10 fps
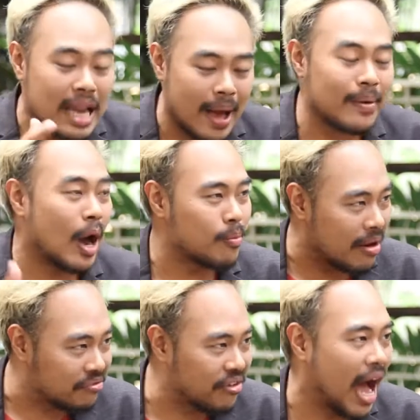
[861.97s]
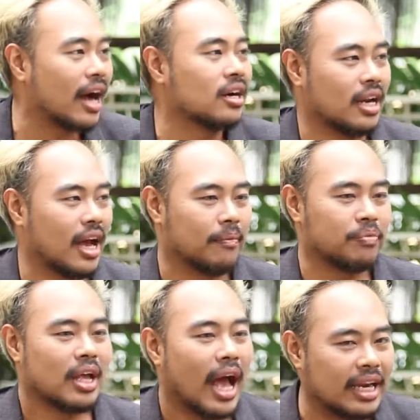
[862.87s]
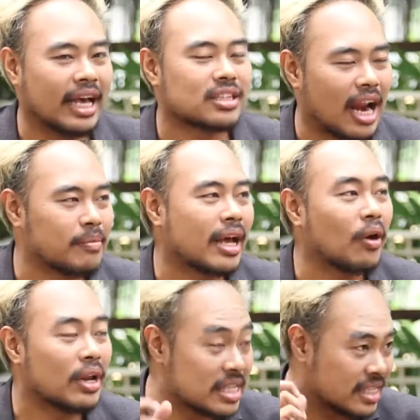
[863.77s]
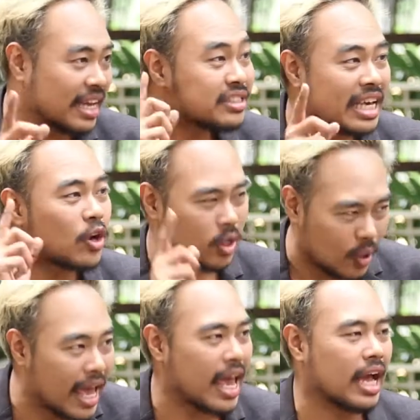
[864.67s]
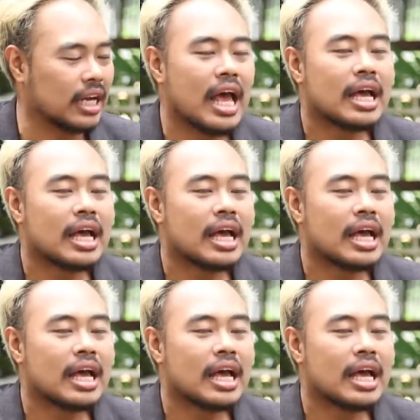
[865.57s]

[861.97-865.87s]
แล้วเรามาฟังเนี่ยออันนี้จะทำให้เราได้ยินเสียงจริงของตัวเอง